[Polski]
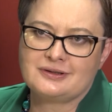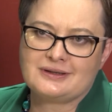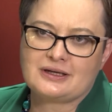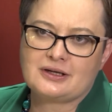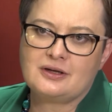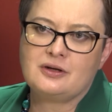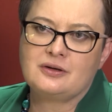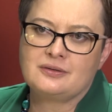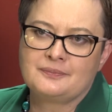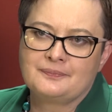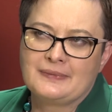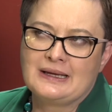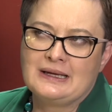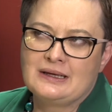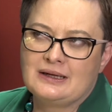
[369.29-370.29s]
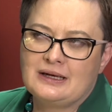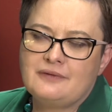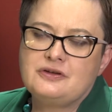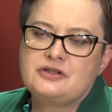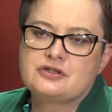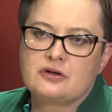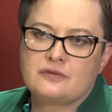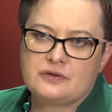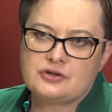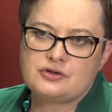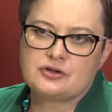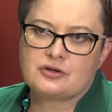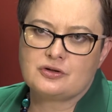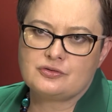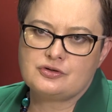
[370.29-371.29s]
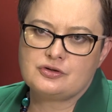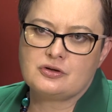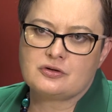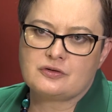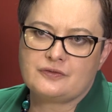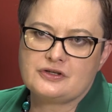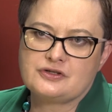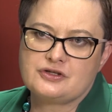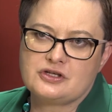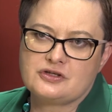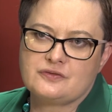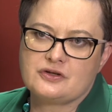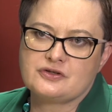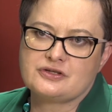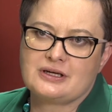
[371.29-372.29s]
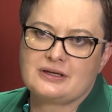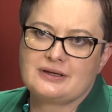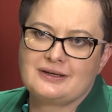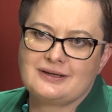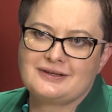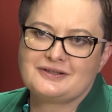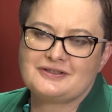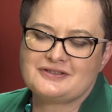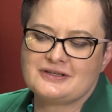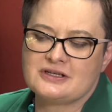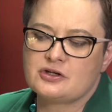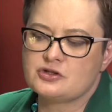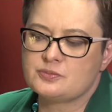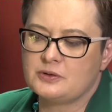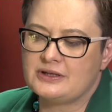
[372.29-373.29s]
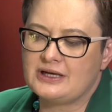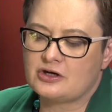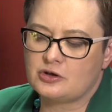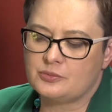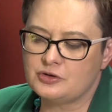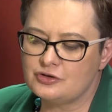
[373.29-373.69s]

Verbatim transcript: taki lewicowy, jeśli chodzi o A kwestie związane z gospodarką.